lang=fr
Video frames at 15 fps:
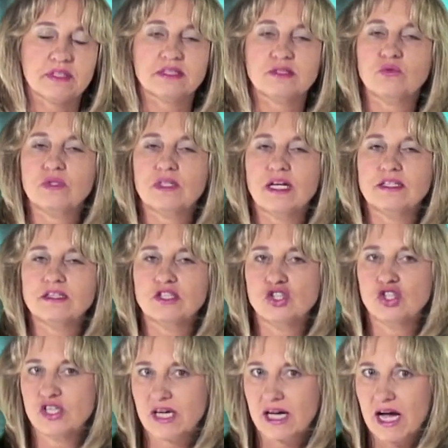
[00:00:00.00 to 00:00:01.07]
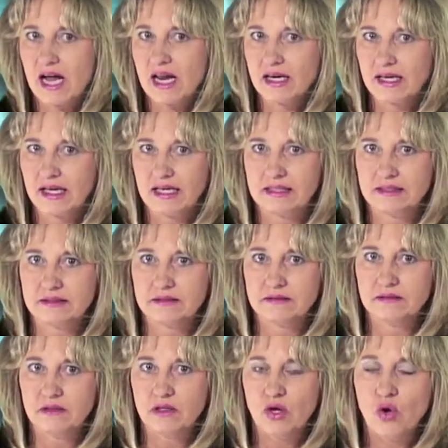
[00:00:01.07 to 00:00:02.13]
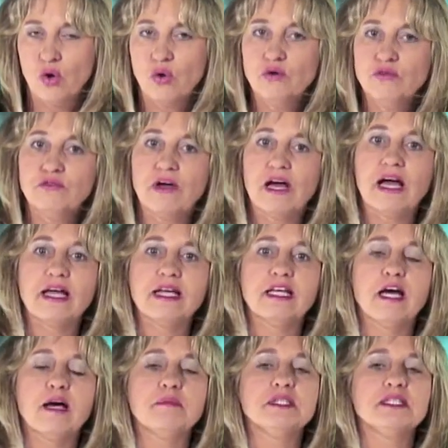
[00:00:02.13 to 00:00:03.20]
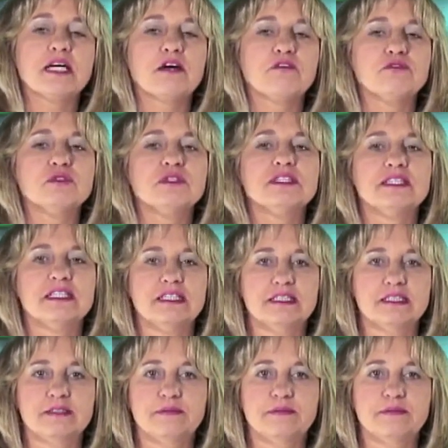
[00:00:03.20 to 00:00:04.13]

ce qu'on appelle la monnaie scripturale, et encaisse des intérêts dessus.